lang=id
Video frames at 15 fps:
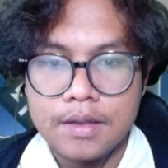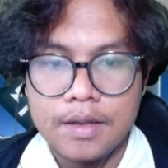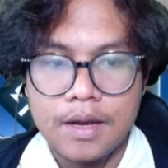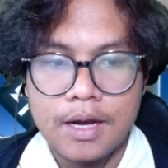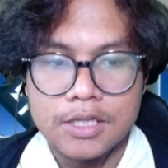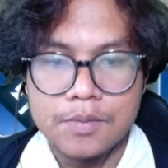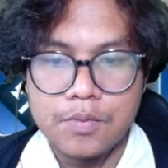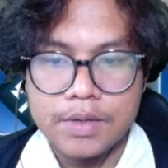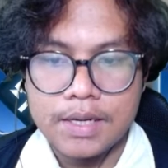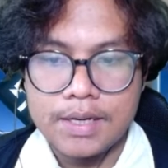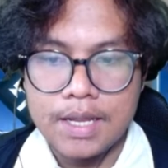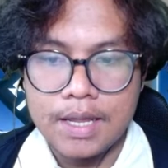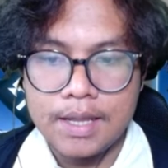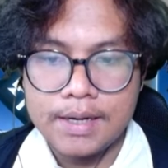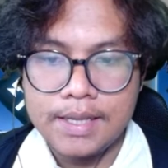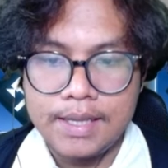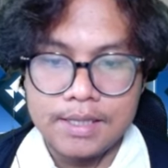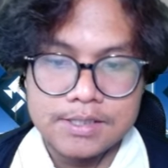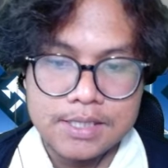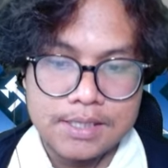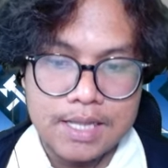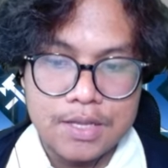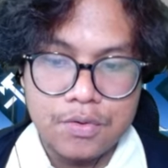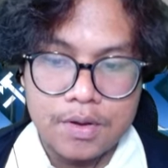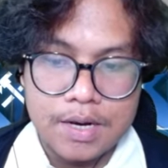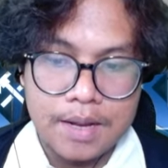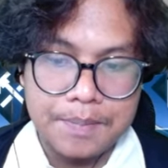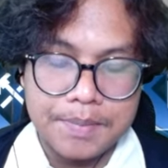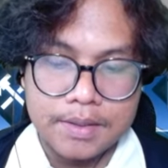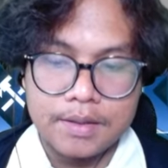atau mungkin dari instant dan juga
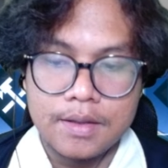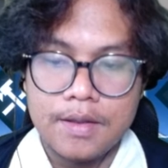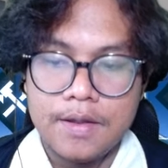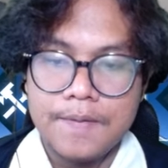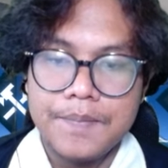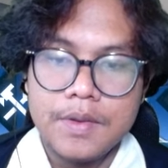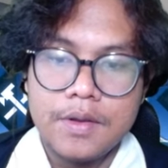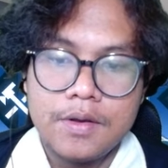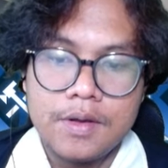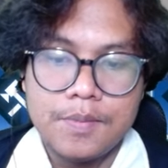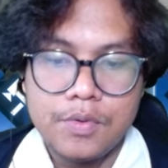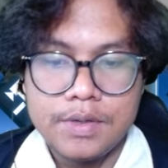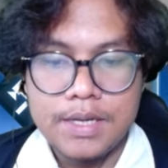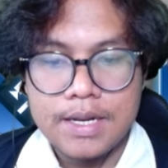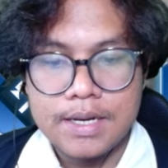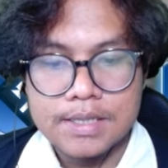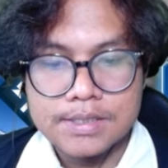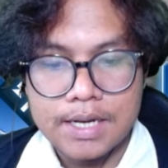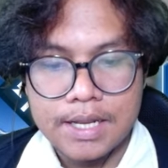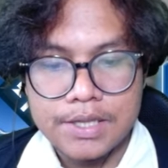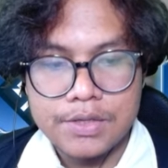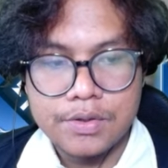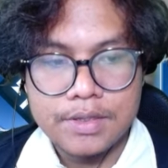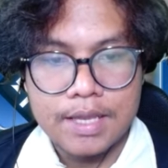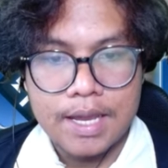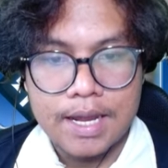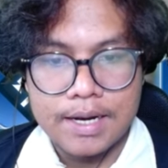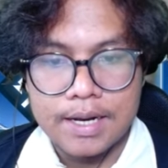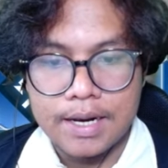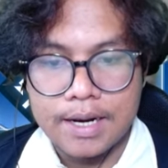dapat. kemudian yang selanjutnya
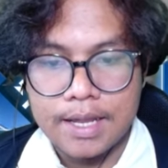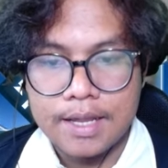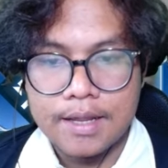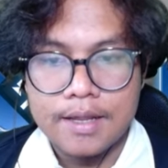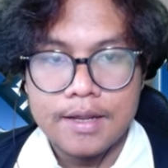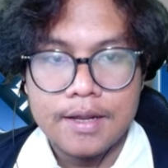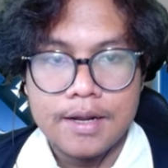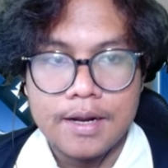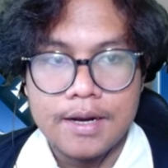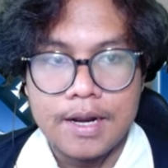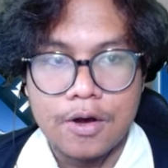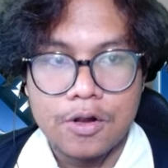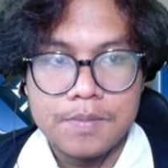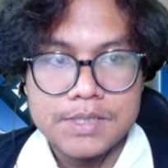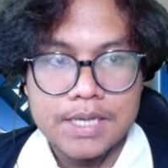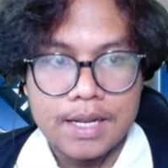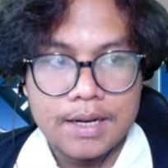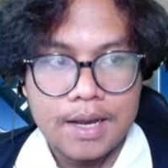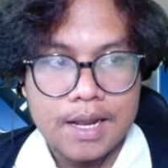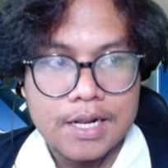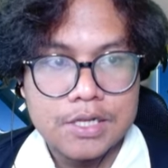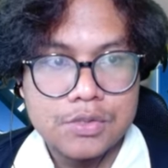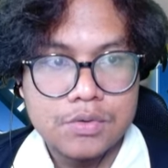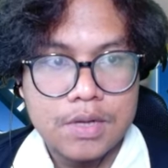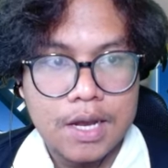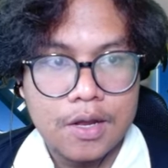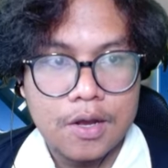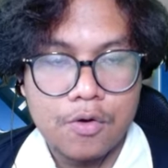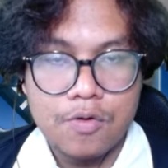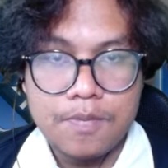adalah Nah, kalau misalkan kalian
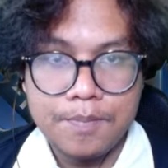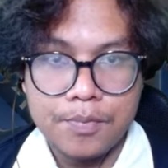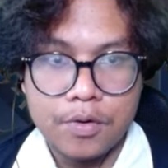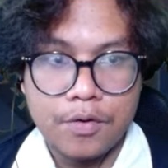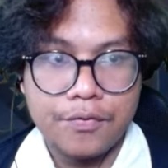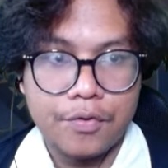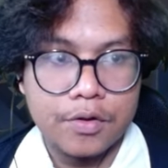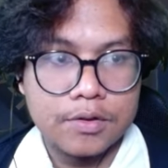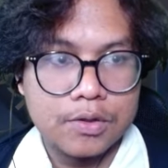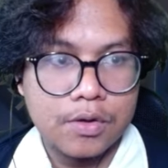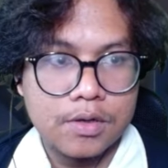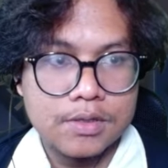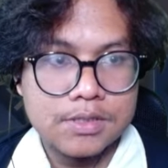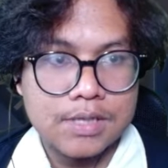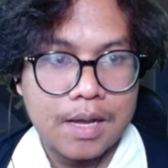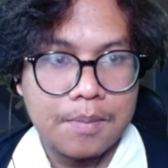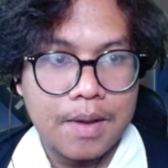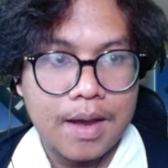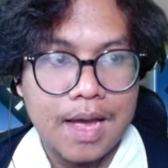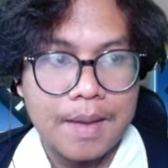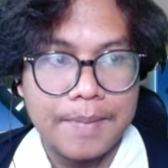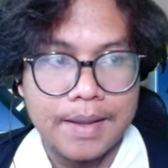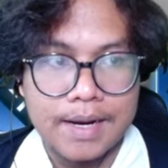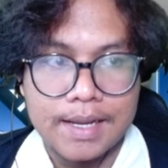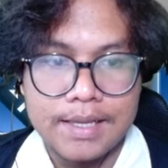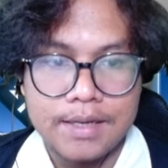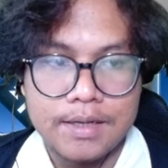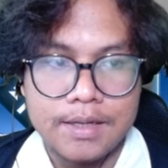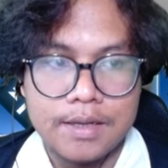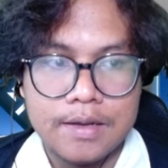sudah kekumpul foto sama kamera
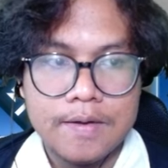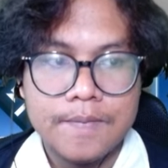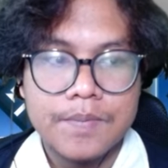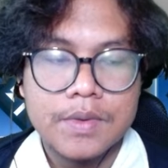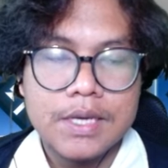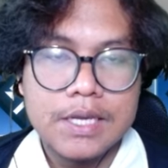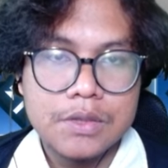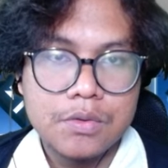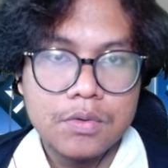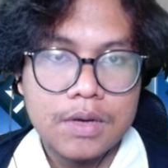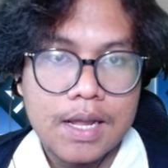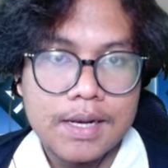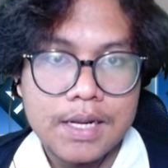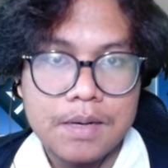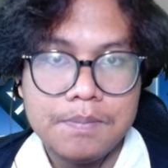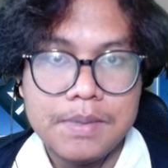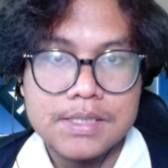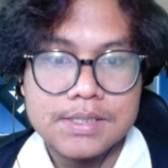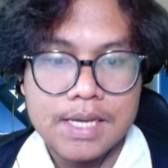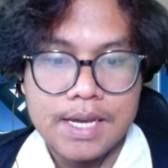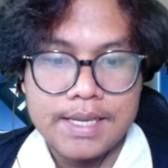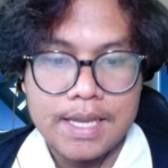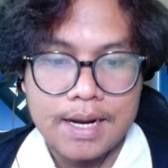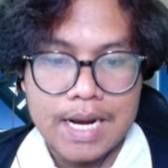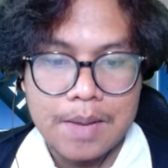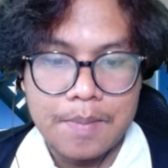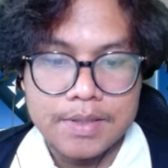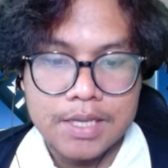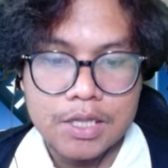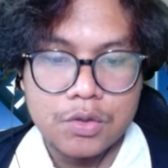ini, itu kalian bisa yang
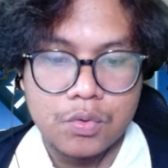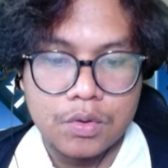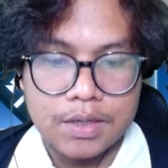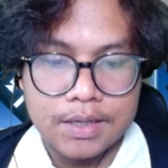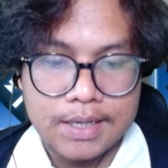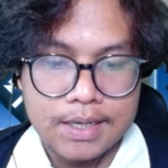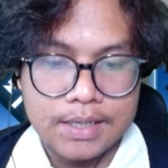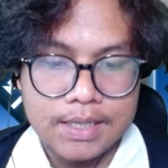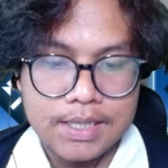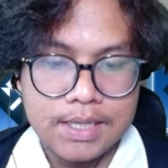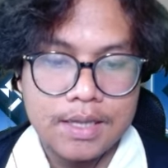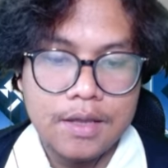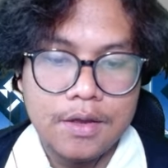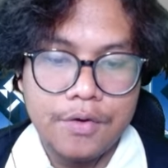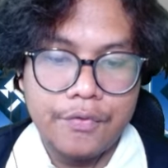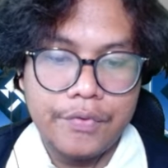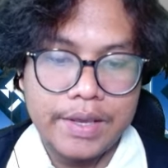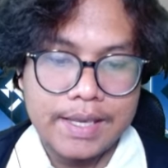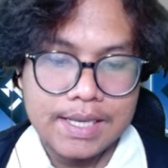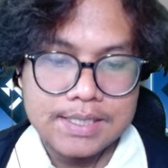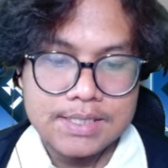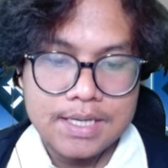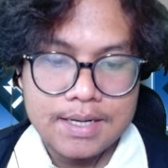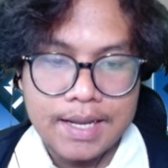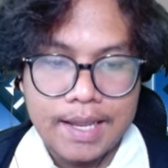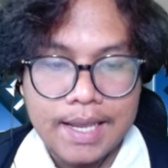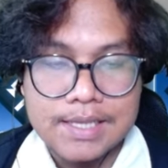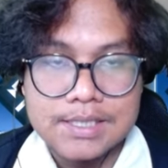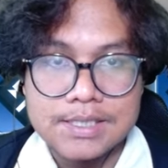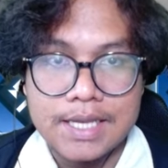namanya tukerin di Vacation
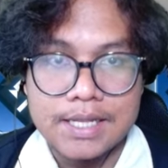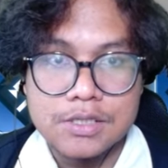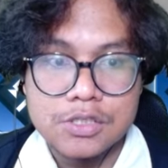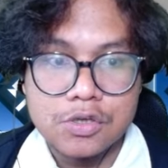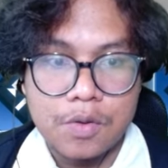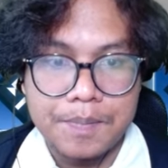Exchange Shop